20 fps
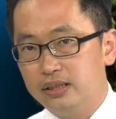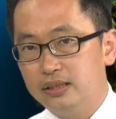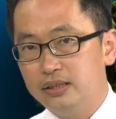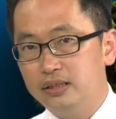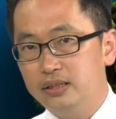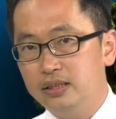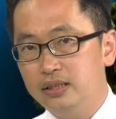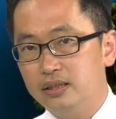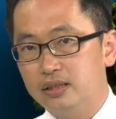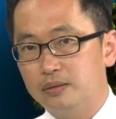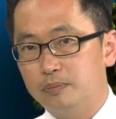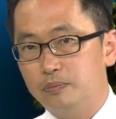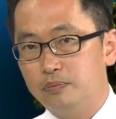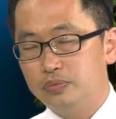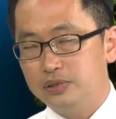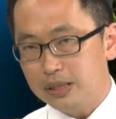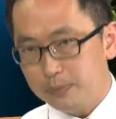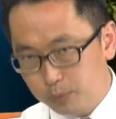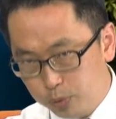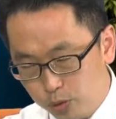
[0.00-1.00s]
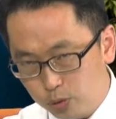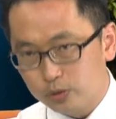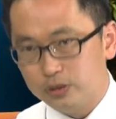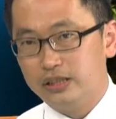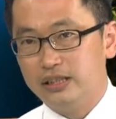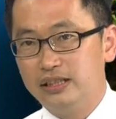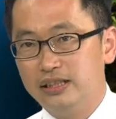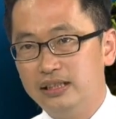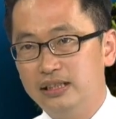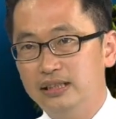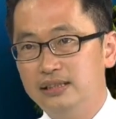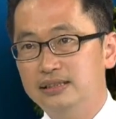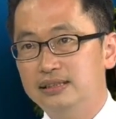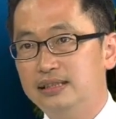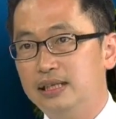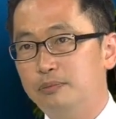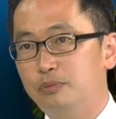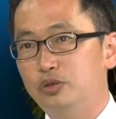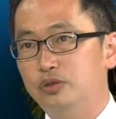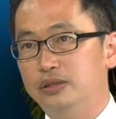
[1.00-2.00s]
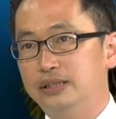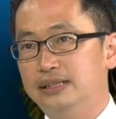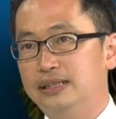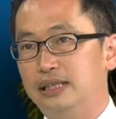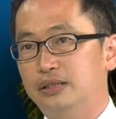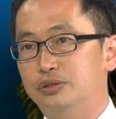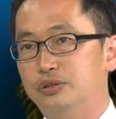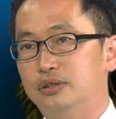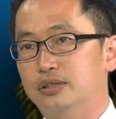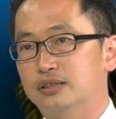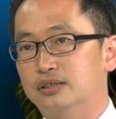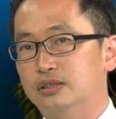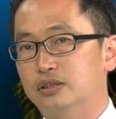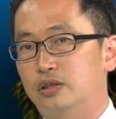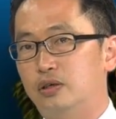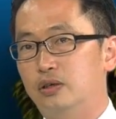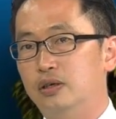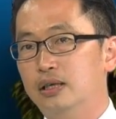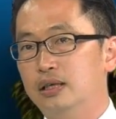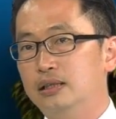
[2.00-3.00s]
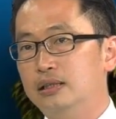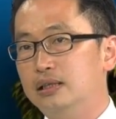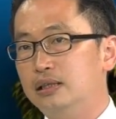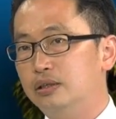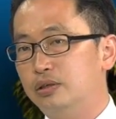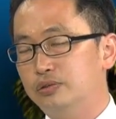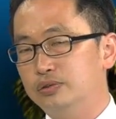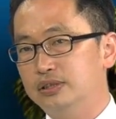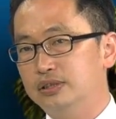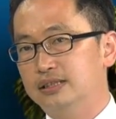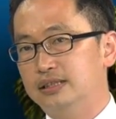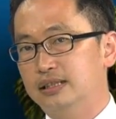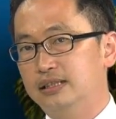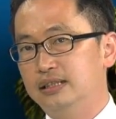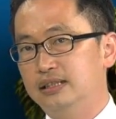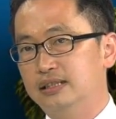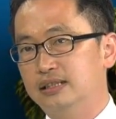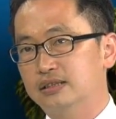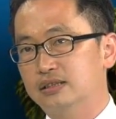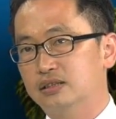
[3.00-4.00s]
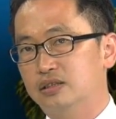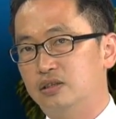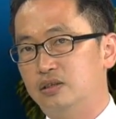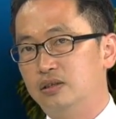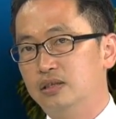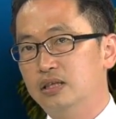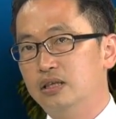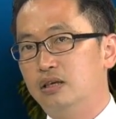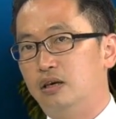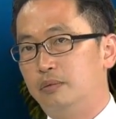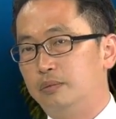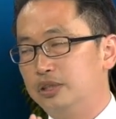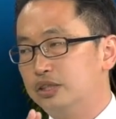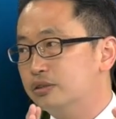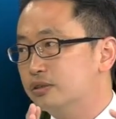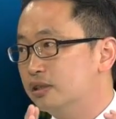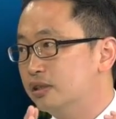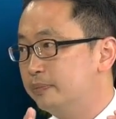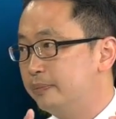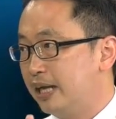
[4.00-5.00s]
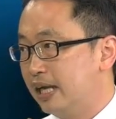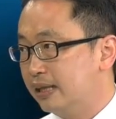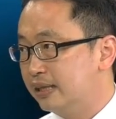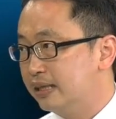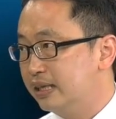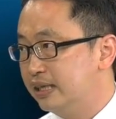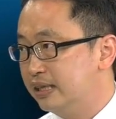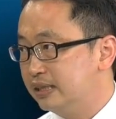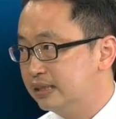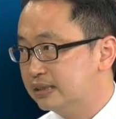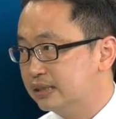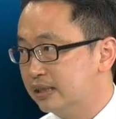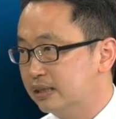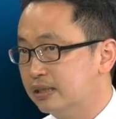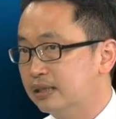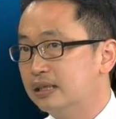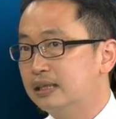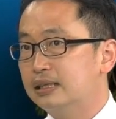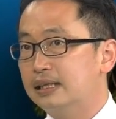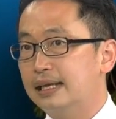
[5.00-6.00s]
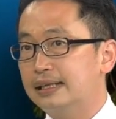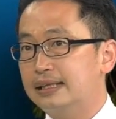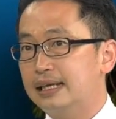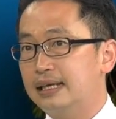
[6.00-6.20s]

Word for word: 第二个在破底一直在破底下去的时候，那同时成立的时候，我们就会把它定义成它当